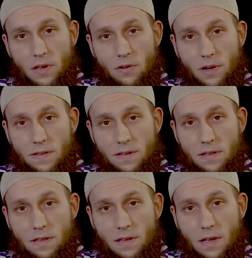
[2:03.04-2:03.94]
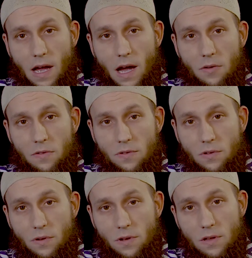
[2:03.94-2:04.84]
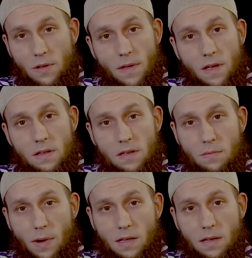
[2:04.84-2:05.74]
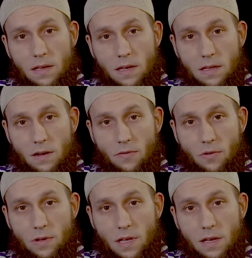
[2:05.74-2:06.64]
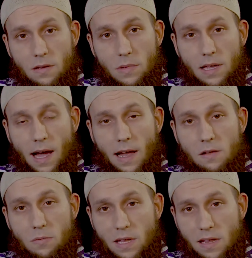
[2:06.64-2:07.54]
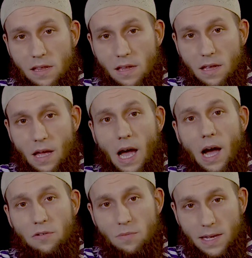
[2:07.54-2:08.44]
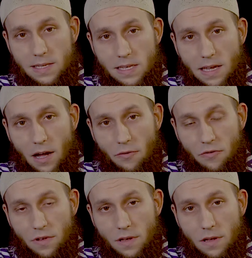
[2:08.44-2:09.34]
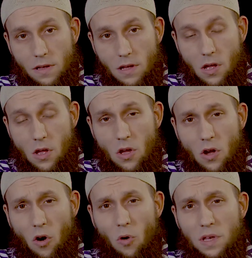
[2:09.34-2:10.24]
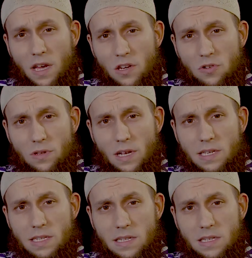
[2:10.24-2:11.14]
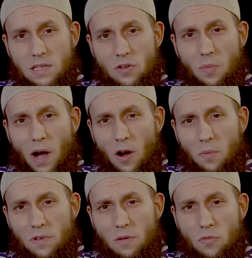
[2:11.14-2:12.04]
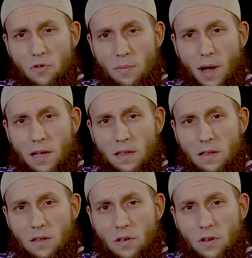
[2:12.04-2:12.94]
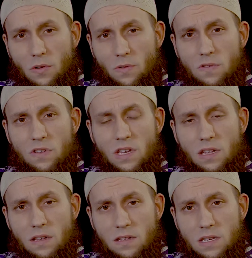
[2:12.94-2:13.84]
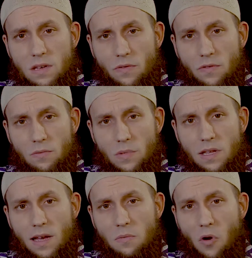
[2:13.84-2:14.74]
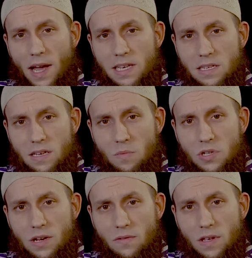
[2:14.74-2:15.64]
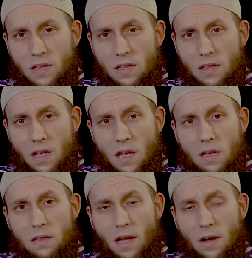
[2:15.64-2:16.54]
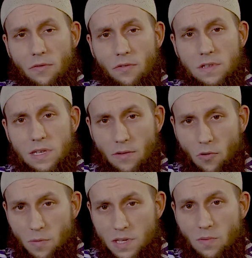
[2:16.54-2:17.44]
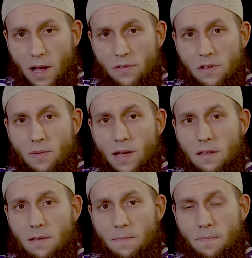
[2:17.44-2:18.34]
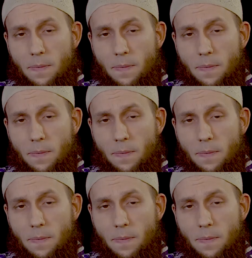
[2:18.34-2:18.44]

Terroristen aufzudrücken, die man in der Folge mit allen Mitteln ausmerzen darf. Ob jene Journalisten sich überhaupt die Mühe machten und sich intensiv mit Al-Muhaisini beschäftigten, darf sehr wohl bezweifelt werden.